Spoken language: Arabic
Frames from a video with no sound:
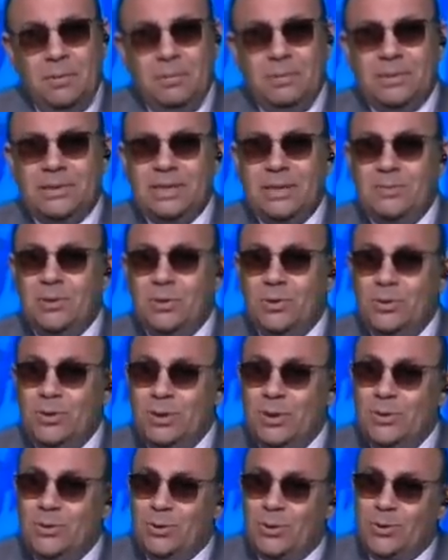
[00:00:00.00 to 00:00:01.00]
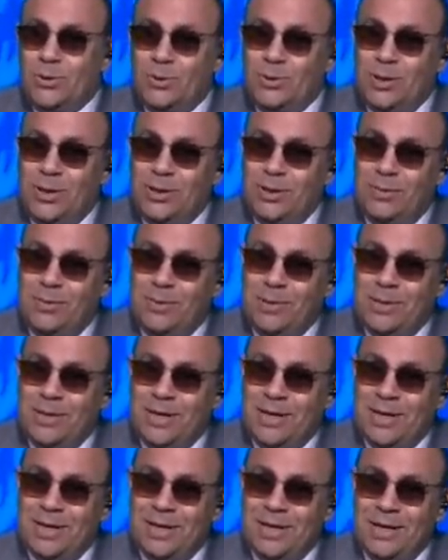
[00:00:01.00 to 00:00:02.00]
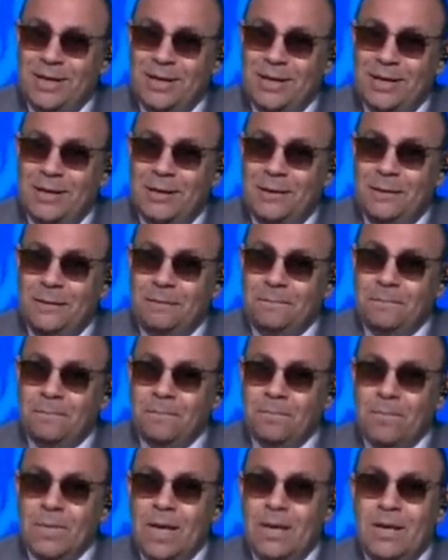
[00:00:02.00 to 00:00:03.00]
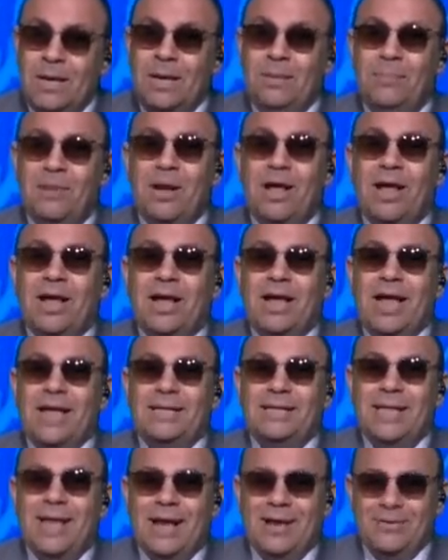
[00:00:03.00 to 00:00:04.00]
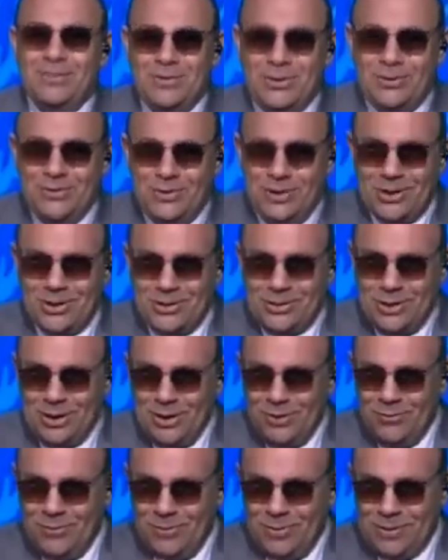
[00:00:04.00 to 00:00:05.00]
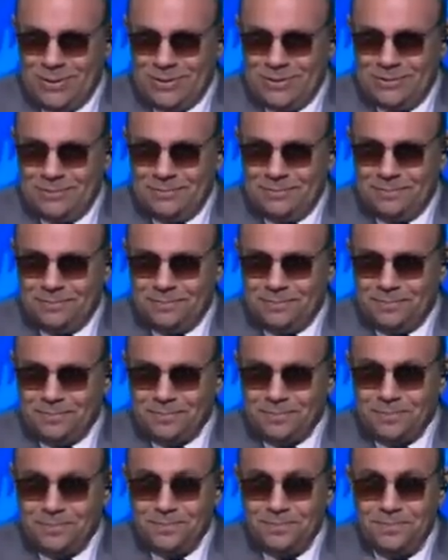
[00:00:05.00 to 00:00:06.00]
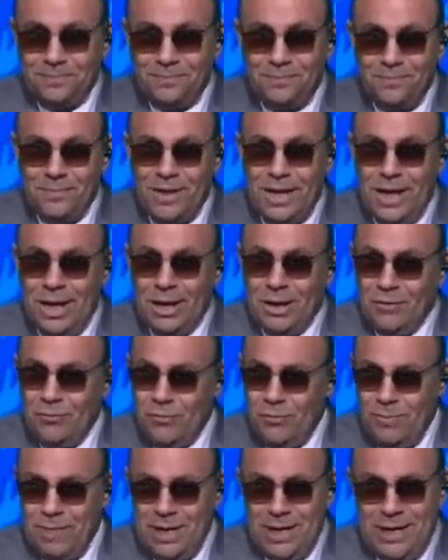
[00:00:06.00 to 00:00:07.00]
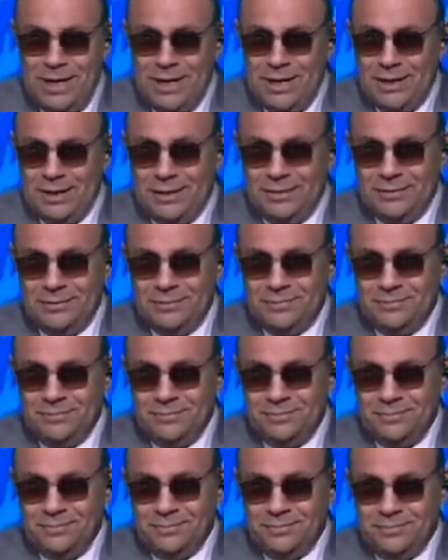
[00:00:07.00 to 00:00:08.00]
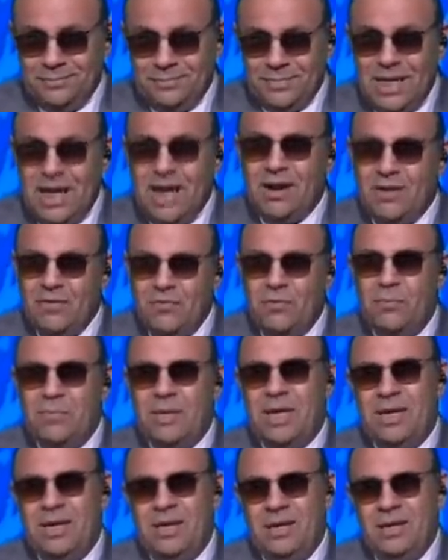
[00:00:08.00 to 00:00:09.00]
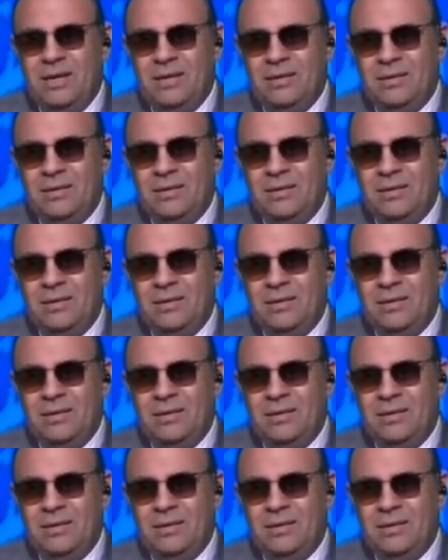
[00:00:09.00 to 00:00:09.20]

ما بتسيبش جوزها وتروح تقعد عند مامتها المرأة الجد على فكرة أنت مش تعرفه بس اعرفه مني اعرفه مني